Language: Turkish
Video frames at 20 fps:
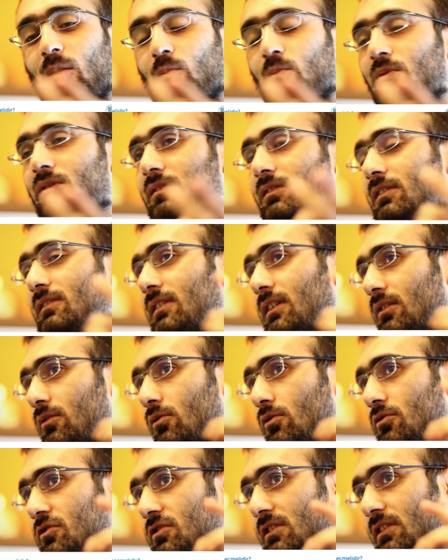bir de
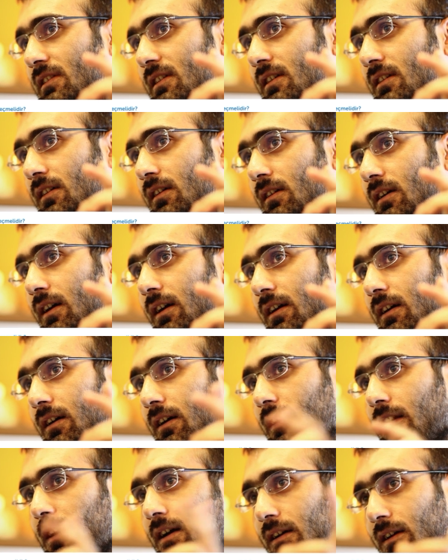teknolojiyle
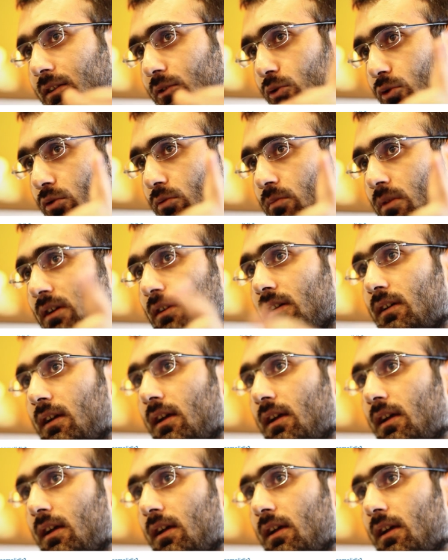alakalı olmak.